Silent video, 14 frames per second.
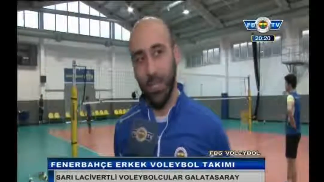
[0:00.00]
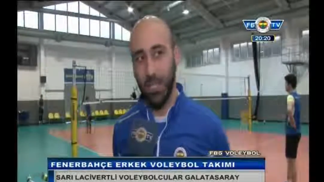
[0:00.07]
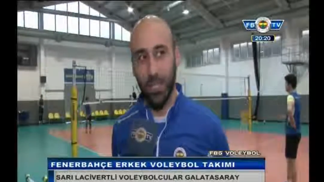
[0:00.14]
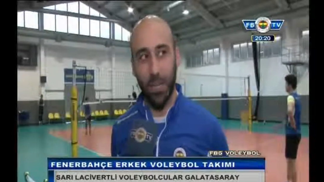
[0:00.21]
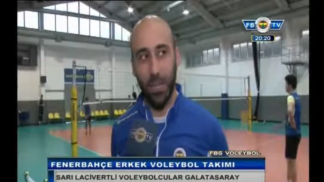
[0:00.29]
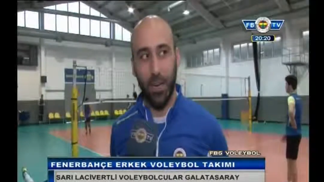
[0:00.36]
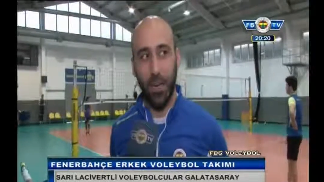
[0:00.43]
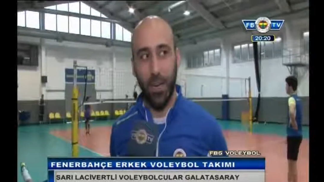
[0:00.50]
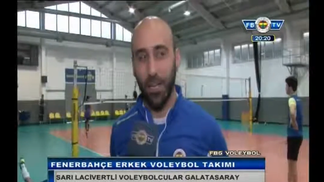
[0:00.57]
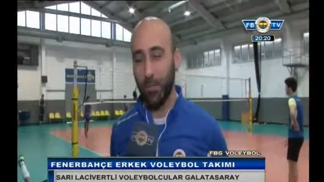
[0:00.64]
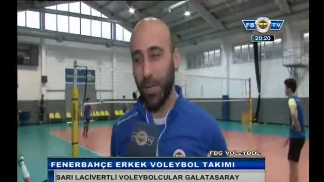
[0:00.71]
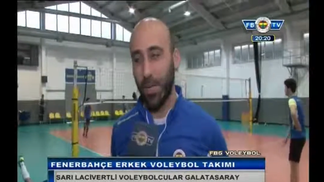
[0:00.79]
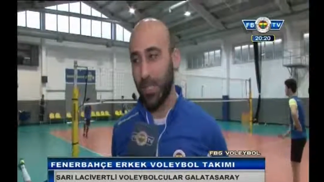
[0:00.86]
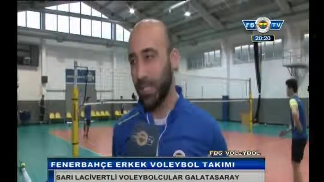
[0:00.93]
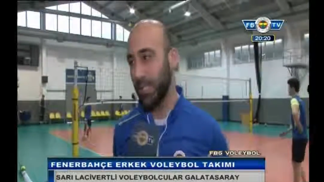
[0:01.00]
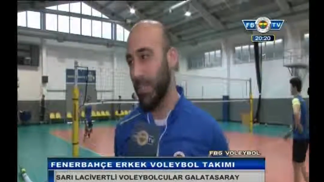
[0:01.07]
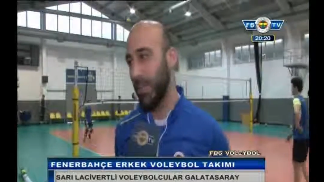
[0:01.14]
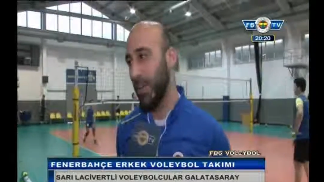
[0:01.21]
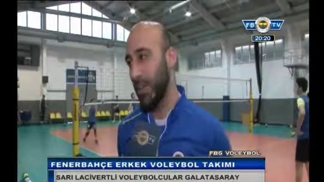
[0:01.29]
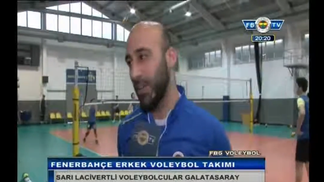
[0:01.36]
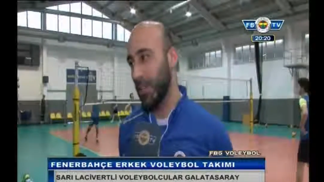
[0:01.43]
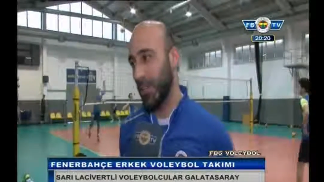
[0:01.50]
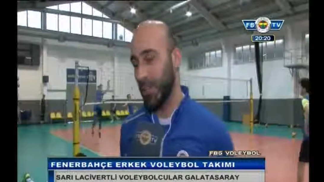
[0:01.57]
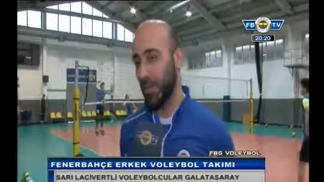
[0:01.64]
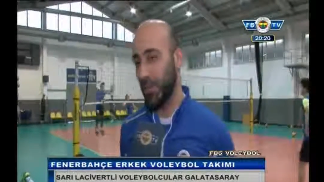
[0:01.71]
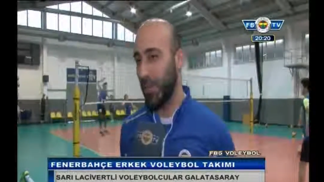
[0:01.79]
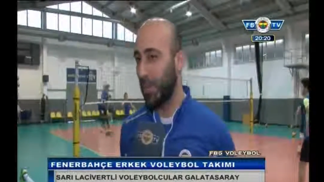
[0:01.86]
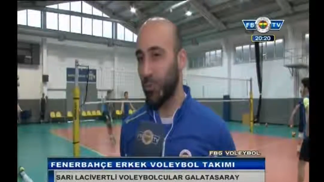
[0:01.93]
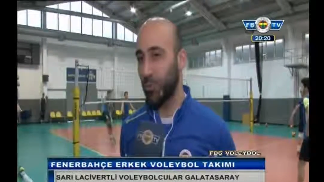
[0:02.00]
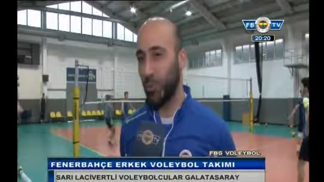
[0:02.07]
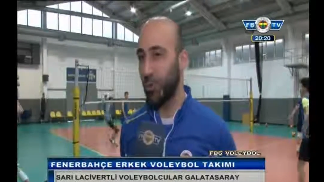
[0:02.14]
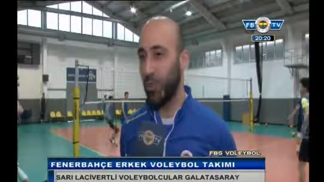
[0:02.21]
İnşallah galip geleceğiz. Çalışmalarımız